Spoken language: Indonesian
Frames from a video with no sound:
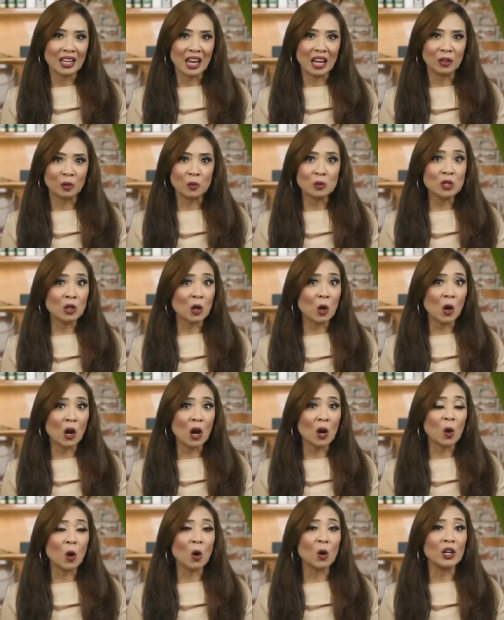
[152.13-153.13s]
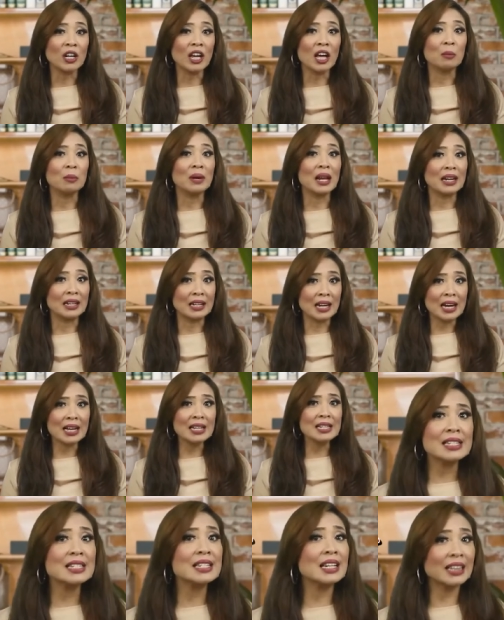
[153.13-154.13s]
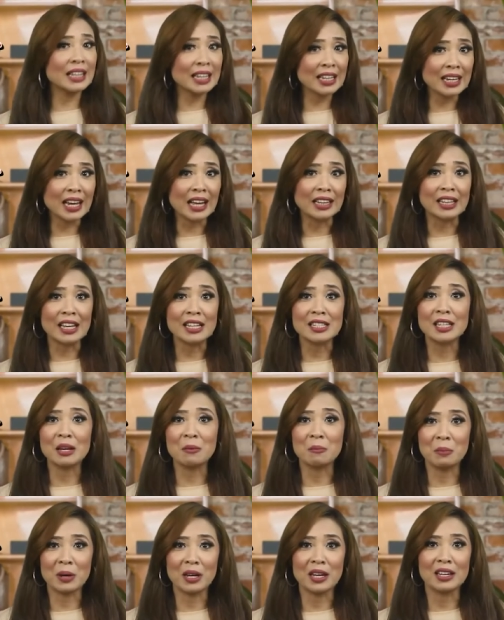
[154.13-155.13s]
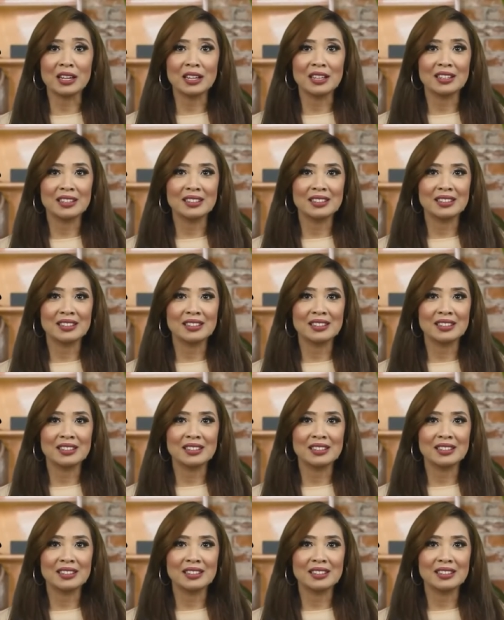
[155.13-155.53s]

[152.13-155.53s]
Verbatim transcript: yaitu sekolah kolonial Belanda setingkat SMP.